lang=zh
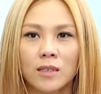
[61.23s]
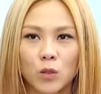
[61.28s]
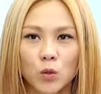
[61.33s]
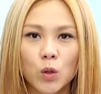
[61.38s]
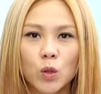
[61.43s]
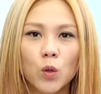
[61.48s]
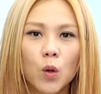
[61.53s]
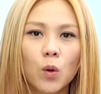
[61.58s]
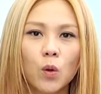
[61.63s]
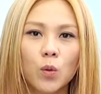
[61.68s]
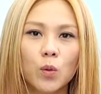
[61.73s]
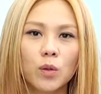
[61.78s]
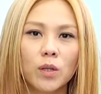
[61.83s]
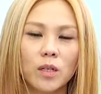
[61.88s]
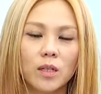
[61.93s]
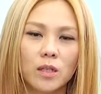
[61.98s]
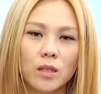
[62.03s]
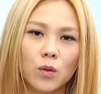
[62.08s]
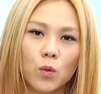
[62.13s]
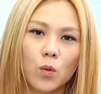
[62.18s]
最痛苦的
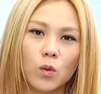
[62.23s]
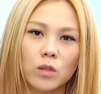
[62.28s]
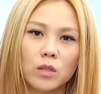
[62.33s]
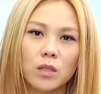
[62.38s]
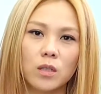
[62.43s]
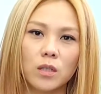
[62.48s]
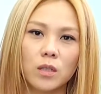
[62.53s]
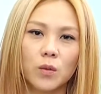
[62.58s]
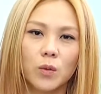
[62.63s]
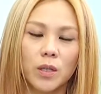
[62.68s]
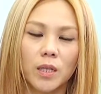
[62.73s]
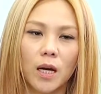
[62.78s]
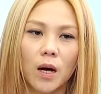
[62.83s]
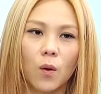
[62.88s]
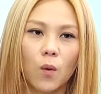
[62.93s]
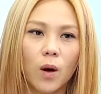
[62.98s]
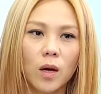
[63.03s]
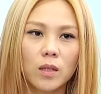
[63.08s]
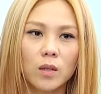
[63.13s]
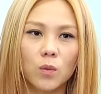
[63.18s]
一个过程，因为它
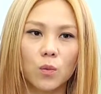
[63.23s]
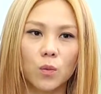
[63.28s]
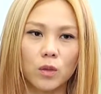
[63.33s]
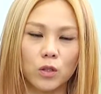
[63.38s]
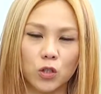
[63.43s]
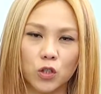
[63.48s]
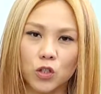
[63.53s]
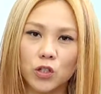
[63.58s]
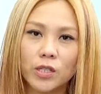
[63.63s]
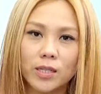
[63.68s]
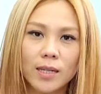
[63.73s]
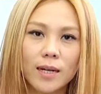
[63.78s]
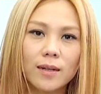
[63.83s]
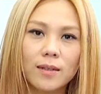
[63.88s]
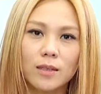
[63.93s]
花了我十三